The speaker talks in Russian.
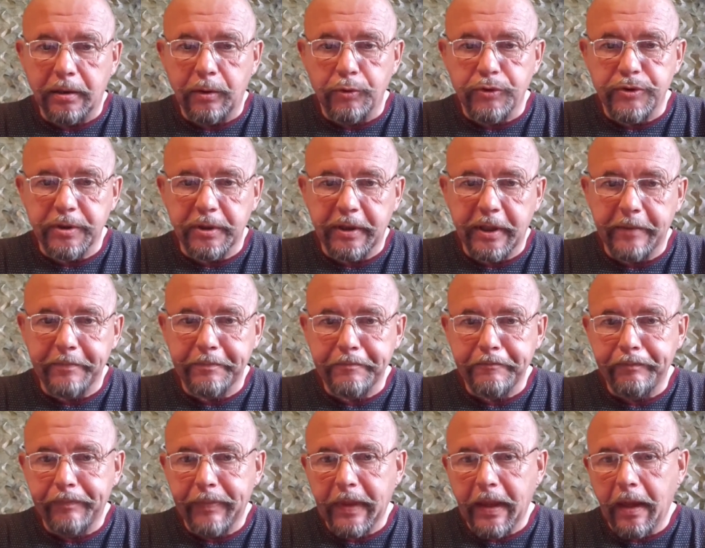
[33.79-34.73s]

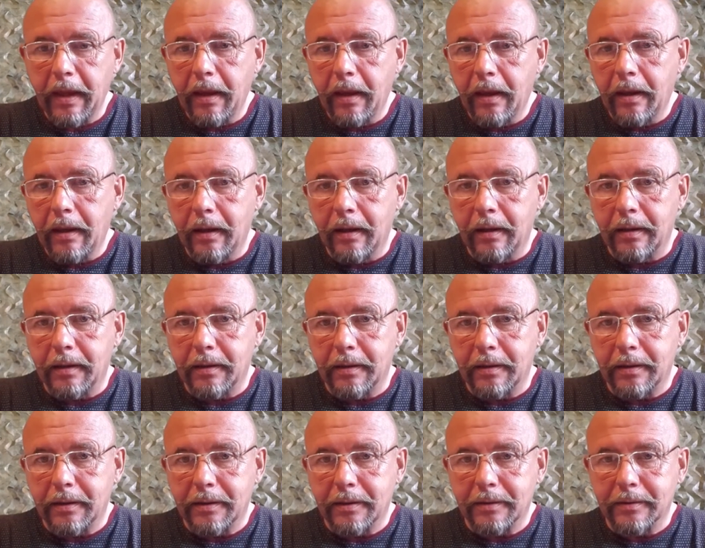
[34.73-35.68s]
Глущенко.
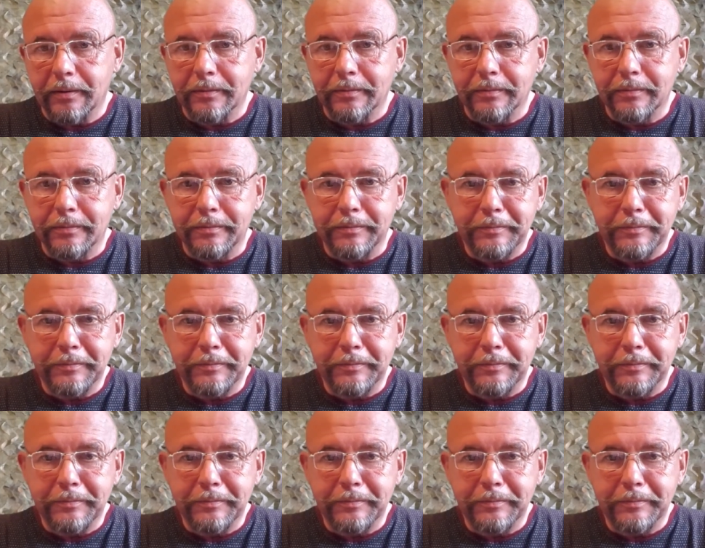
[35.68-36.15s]
Э,